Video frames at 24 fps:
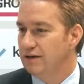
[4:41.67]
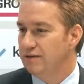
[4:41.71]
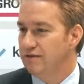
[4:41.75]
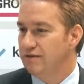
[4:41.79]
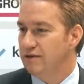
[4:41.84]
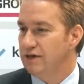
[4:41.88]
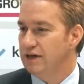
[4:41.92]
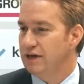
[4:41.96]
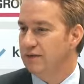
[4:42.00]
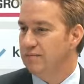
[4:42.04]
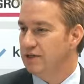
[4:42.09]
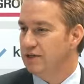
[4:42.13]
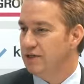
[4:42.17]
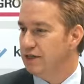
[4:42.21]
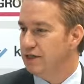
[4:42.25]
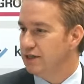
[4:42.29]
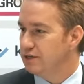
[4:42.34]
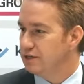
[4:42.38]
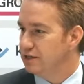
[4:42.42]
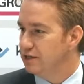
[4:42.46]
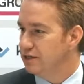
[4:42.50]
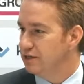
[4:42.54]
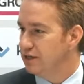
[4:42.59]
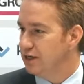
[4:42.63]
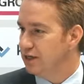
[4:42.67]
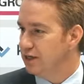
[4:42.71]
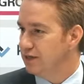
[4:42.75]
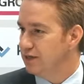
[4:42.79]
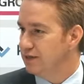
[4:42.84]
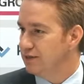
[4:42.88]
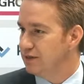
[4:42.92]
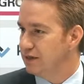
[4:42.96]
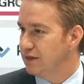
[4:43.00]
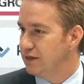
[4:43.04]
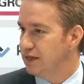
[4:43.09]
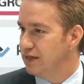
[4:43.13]
Wir haben die ersten
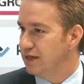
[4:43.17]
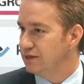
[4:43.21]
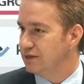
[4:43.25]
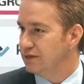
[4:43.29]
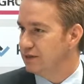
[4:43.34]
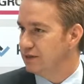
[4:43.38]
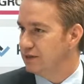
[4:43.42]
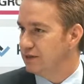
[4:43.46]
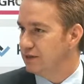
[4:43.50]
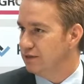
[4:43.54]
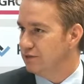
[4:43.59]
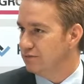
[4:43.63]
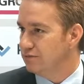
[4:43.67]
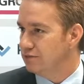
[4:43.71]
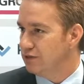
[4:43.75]
Geräte an